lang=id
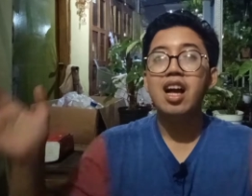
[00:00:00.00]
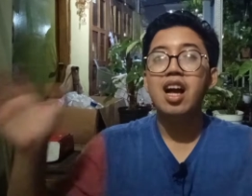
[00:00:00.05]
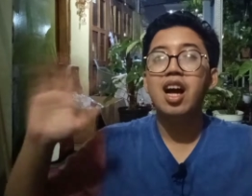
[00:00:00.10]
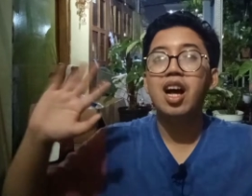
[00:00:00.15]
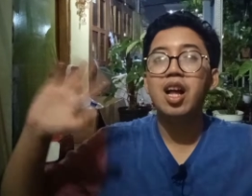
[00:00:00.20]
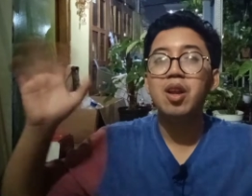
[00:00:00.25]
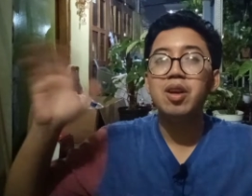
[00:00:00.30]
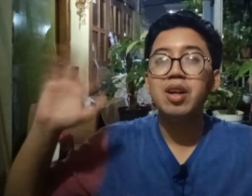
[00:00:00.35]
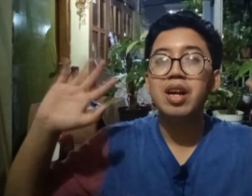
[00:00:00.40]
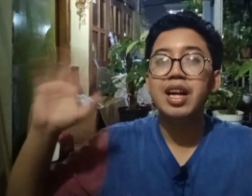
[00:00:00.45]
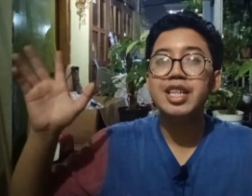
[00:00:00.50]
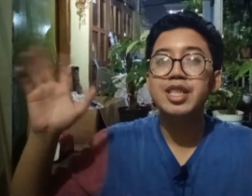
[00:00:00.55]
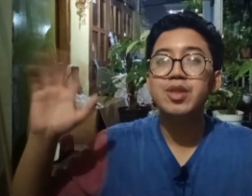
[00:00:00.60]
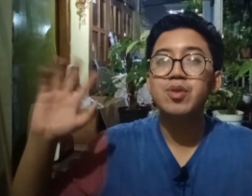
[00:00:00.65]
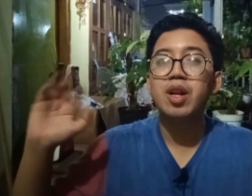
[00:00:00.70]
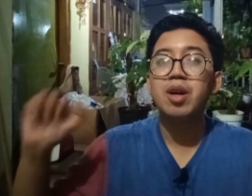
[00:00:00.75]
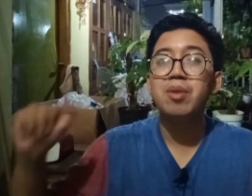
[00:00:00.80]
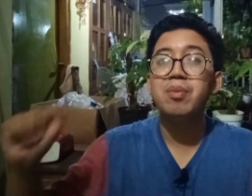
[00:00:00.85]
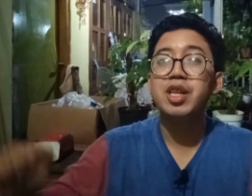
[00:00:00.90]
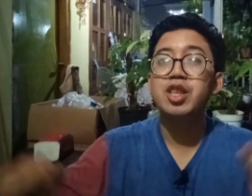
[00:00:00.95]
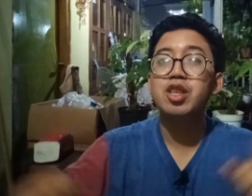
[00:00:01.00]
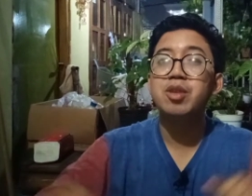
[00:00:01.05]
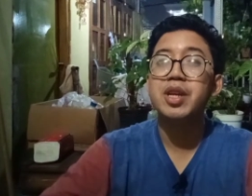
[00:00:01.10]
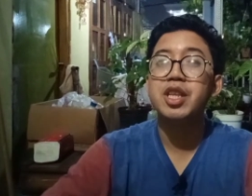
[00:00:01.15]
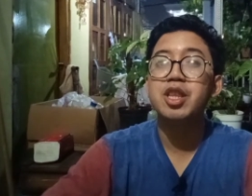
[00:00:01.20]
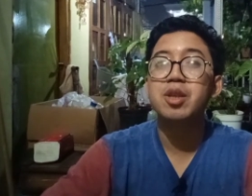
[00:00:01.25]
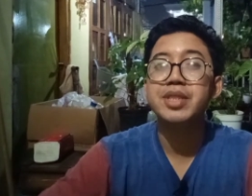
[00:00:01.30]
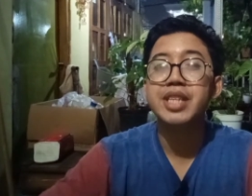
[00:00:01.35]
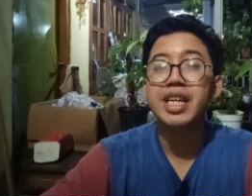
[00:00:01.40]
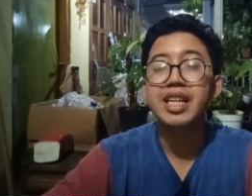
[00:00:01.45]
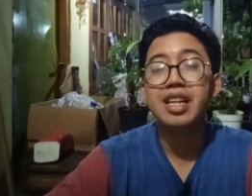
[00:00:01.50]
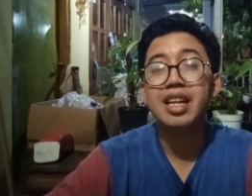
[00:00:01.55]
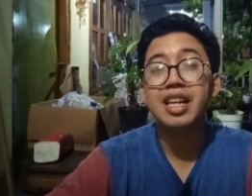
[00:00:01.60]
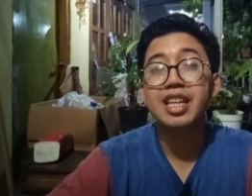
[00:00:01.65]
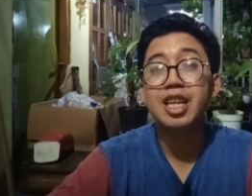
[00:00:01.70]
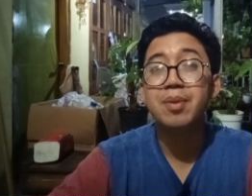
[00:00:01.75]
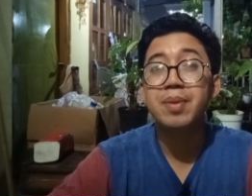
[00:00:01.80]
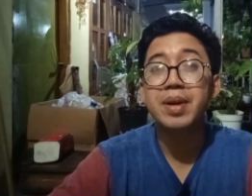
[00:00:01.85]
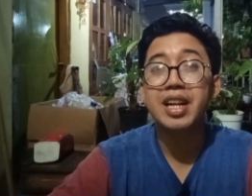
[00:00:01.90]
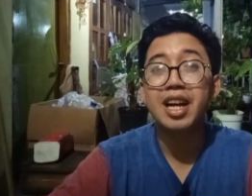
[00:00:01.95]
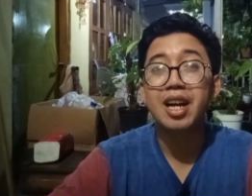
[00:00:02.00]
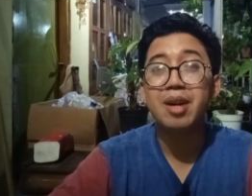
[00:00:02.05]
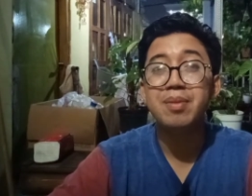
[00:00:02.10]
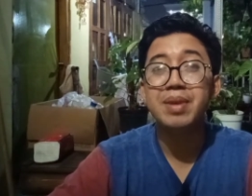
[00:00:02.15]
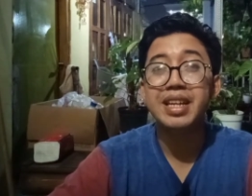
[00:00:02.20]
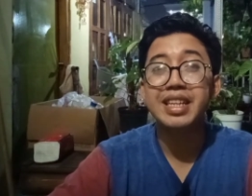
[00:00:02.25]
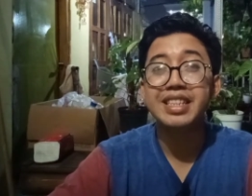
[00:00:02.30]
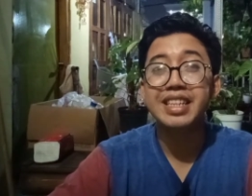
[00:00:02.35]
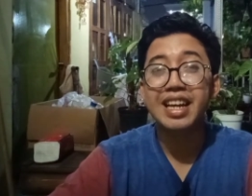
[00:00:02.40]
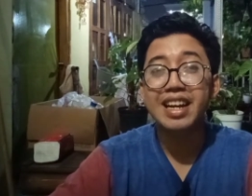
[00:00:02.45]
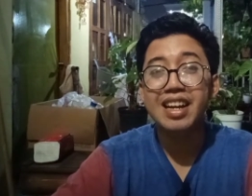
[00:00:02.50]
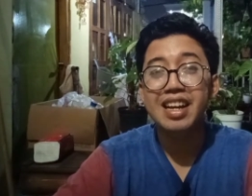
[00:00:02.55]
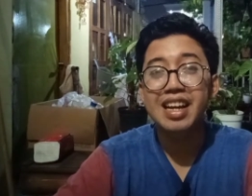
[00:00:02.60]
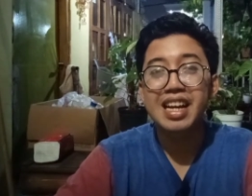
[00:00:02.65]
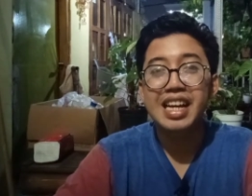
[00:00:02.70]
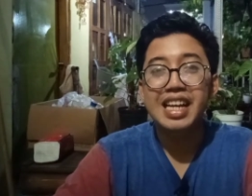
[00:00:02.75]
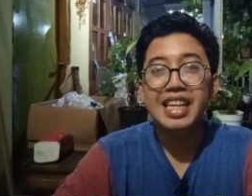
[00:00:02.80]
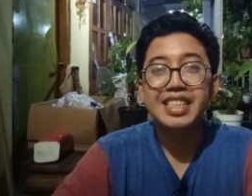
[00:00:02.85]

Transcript: Halo guys, welcome back to my YouTube channel. Gimana kabarnya?